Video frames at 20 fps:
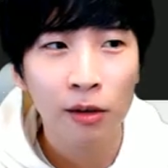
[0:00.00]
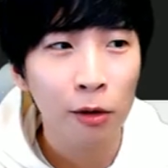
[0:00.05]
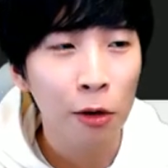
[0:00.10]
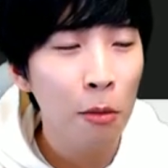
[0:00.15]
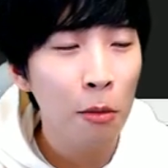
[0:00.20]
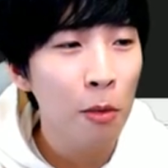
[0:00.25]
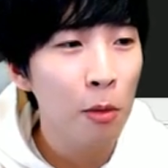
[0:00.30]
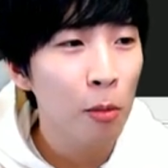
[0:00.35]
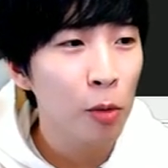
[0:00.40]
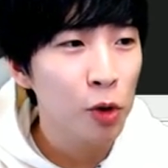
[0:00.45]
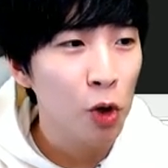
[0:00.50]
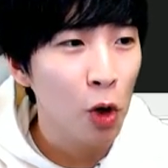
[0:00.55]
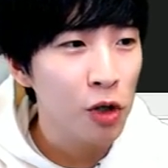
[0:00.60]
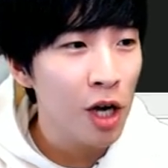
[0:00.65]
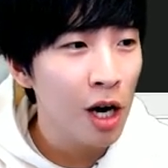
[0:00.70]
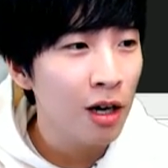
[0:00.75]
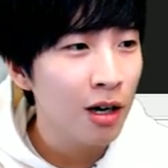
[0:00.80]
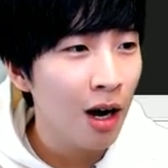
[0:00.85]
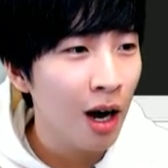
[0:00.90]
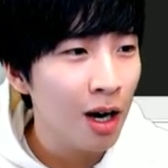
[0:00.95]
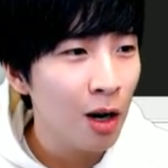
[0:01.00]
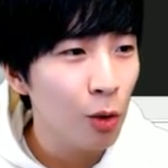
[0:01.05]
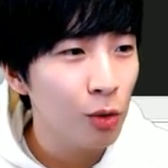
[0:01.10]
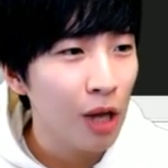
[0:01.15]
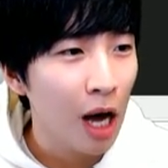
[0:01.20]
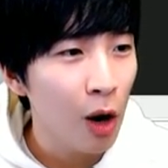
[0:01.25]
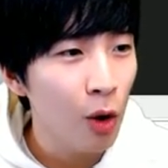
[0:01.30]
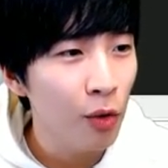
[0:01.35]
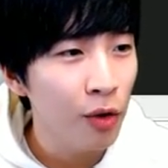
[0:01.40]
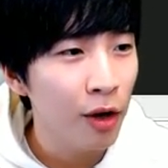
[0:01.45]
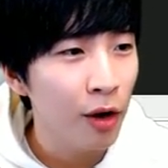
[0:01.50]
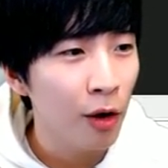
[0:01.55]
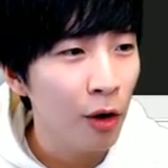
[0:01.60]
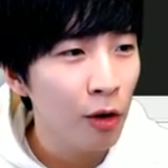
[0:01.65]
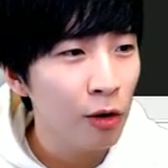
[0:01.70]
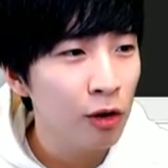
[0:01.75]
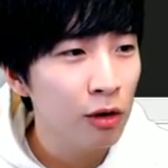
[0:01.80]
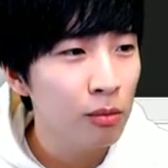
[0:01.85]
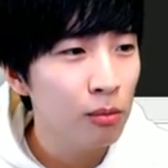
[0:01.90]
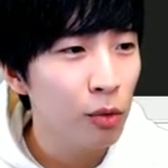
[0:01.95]
그러면 뭐 저장을 하라고
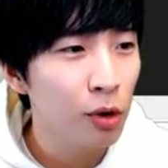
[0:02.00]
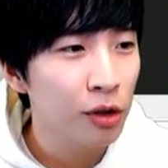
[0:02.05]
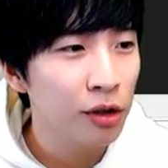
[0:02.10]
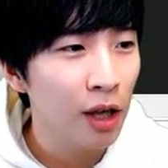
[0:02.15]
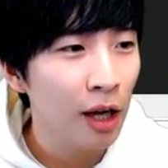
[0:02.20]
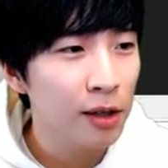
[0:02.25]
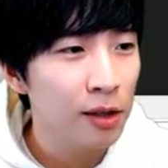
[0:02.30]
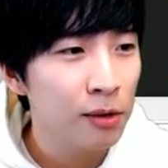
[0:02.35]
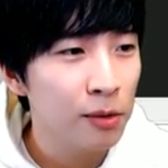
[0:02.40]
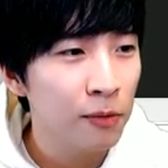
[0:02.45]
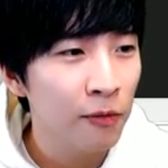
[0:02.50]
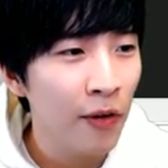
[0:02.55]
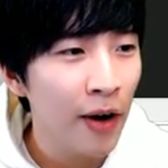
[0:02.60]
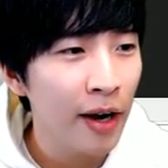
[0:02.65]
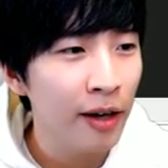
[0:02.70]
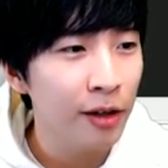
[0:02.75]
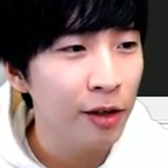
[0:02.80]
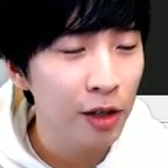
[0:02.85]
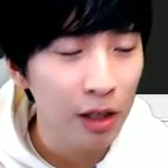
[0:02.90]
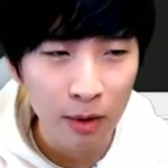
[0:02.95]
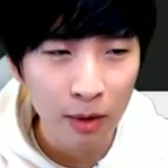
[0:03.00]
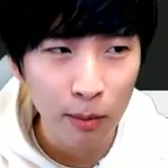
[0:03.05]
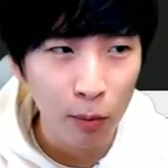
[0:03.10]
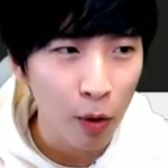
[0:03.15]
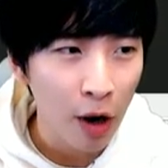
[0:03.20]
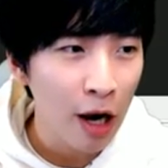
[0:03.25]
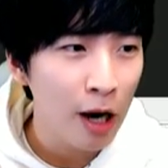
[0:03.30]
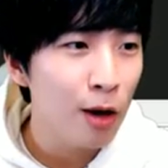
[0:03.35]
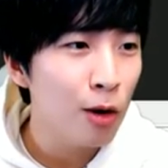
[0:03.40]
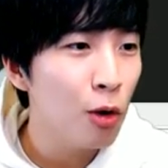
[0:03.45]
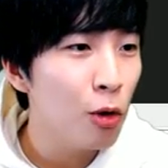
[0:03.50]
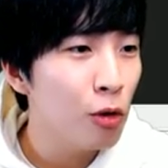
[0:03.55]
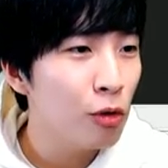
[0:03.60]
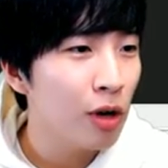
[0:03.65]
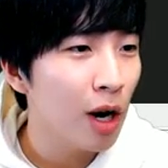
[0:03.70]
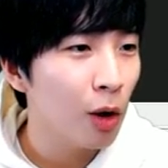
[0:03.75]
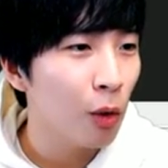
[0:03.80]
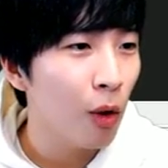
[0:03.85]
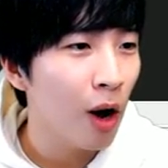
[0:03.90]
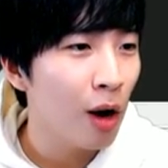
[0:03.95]
나오네요 그럼 뭐 일단 파일 이름을 뭐
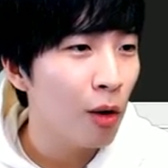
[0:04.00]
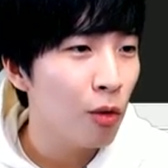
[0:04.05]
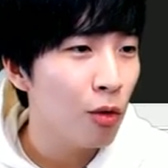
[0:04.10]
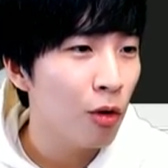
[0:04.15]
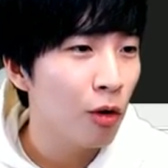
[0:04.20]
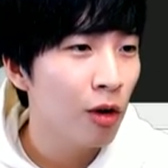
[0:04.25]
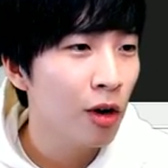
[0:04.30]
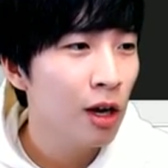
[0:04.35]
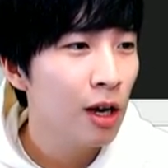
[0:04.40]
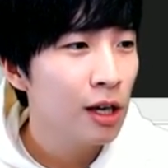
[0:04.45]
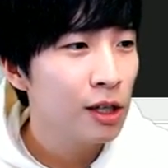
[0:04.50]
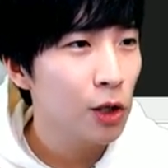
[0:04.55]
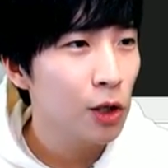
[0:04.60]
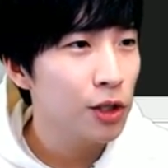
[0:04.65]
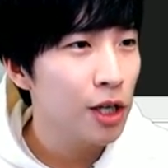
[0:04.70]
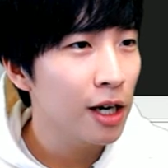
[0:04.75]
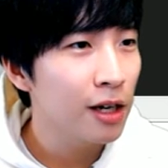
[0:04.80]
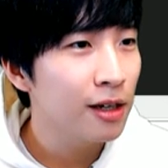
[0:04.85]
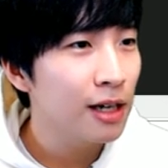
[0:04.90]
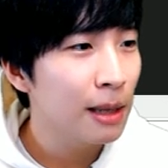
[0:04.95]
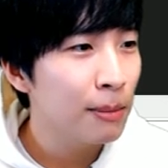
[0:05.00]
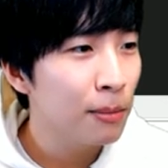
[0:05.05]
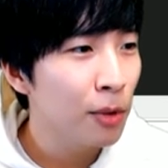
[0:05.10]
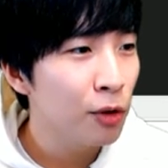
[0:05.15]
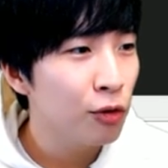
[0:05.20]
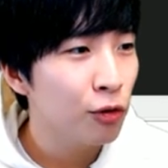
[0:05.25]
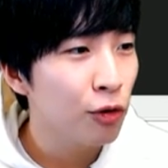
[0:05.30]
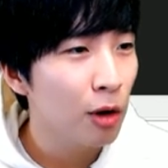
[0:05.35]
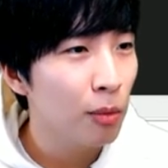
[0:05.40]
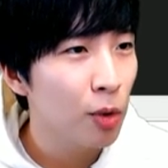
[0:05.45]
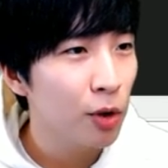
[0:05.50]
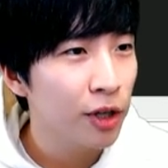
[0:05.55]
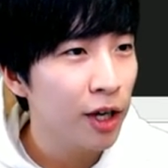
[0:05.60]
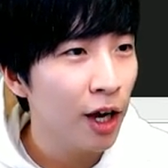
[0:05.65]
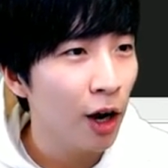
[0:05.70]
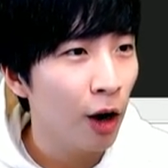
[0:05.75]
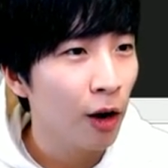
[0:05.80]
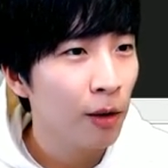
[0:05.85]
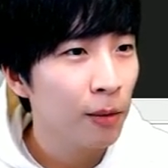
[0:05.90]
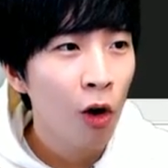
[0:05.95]
헬로우라고 하고 저장을 한번
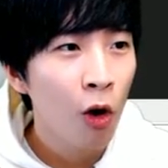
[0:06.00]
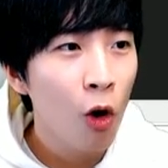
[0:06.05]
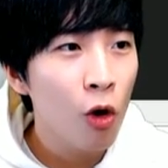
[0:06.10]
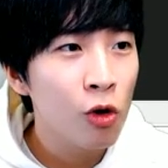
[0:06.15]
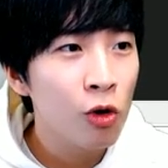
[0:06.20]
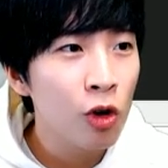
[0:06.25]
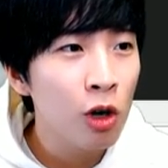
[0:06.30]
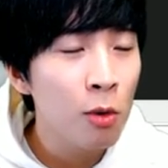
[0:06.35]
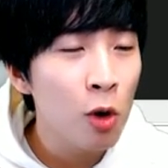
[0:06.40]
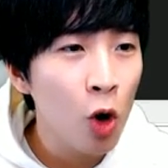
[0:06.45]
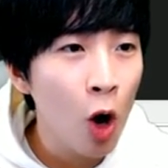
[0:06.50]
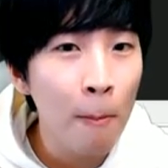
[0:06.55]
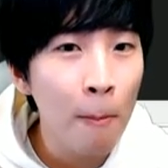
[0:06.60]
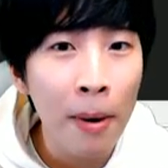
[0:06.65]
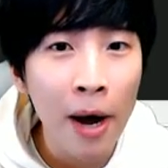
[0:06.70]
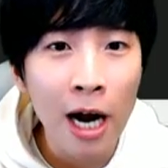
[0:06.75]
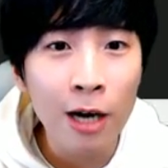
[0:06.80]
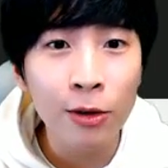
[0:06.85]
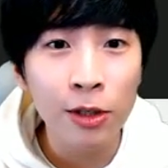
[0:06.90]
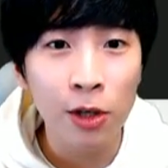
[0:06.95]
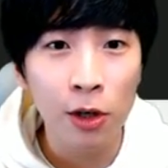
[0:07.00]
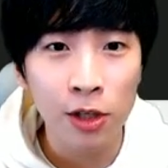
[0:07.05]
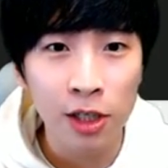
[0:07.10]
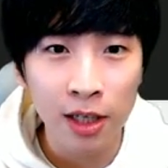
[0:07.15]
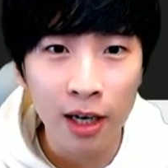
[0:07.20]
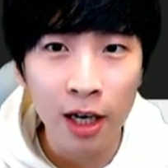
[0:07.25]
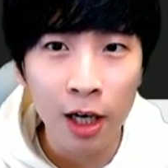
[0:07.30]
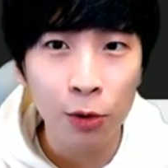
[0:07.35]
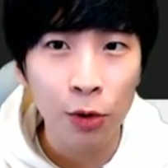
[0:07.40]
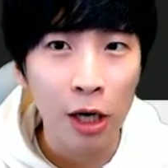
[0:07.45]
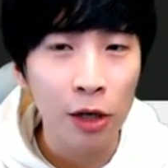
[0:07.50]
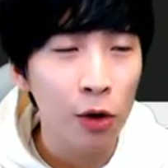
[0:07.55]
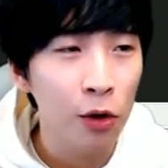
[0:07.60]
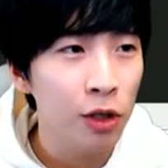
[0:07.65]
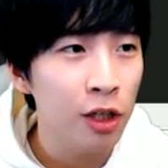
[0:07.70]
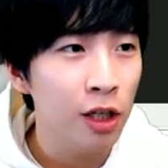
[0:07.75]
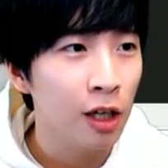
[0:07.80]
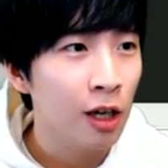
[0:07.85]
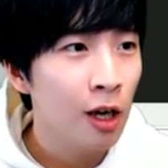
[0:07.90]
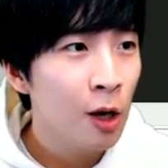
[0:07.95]
눌러볼게요 어 그러면 컴파일에서 실행이
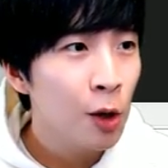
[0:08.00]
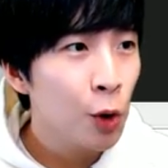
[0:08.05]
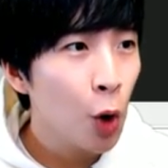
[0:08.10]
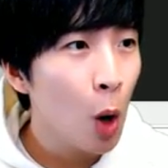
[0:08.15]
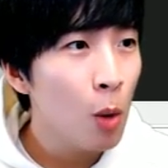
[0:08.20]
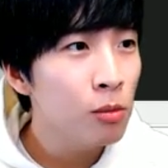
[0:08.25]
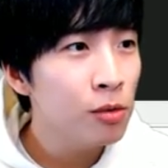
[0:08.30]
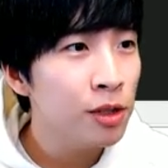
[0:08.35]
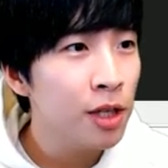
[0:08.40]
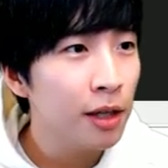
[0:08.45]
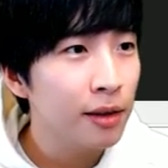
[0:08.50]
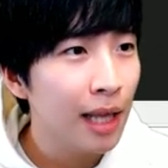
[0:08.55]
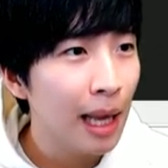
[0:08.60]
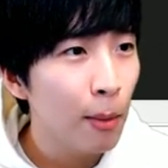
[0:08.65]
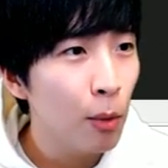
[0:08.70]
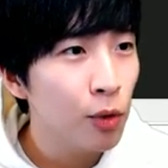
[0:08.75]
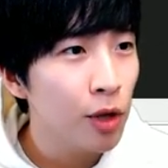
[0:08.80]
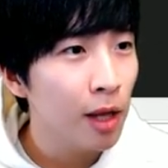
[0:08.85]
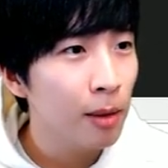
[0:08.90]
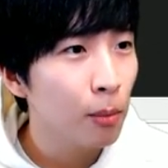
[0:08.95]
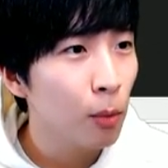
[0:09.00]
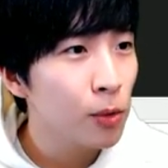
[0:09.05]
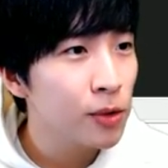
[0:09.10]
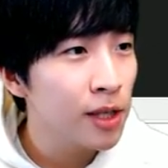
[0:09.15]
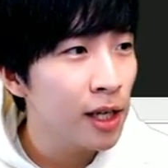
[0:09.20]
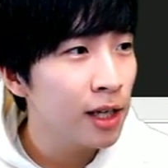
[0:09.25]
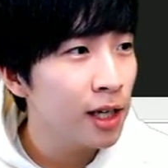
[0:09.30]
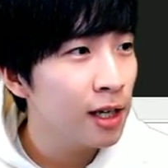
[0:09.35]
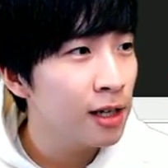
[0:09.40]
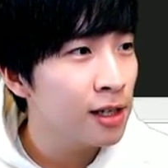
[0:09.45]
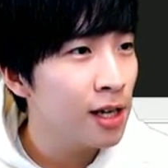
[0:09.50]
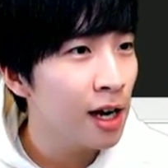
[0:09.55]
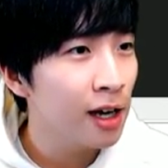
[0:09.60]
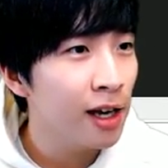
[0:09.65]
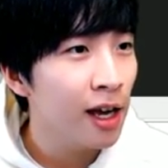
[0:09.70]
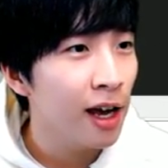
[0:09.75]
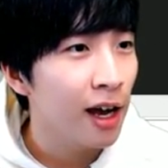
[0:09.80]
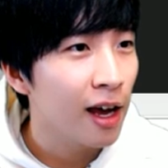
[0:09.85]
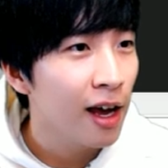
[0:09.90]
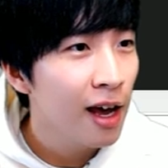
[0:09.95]
되더니 검은색 네모난 못생긴
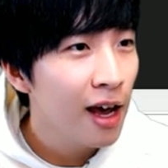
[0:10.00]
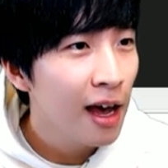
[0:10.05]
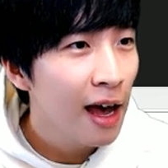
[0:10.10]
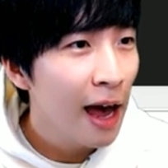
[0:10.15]
창에